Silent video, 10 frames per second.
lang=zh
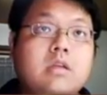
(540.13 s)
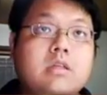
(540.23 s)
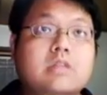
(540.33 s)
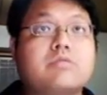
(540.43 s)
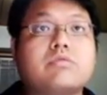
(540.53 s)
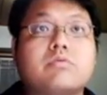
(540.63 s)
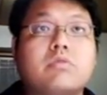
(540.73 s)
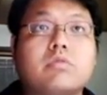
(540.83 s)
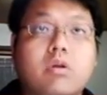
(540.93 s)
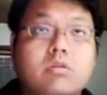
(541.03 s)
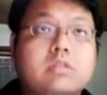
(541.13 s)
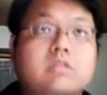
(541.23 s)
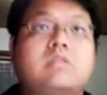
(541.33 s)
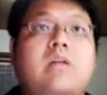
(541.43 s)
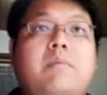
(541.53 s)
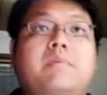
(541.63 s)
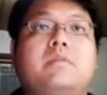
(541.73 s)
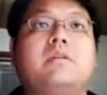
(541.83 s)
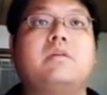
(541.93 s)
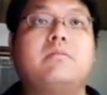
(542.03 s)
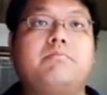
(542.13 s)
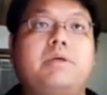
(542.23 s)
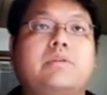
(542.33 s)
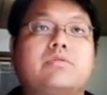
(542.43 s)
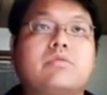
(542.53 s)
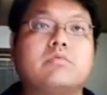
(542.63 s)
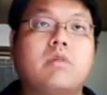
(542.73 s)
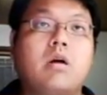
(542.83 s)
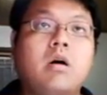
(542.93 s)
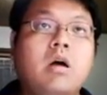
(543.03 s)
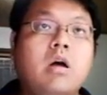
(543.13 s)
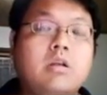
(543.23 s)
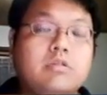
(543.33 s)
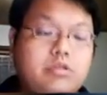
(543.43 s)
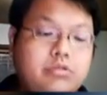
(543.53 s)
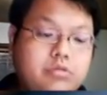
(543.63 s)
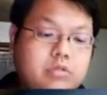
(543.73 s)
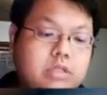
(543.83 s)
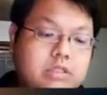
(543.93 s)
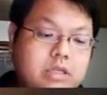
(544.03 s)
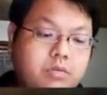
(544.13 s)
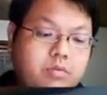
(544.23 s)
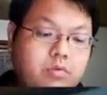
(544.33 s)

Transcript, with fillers: 因数或同时是他们的倍数啊，去循着这个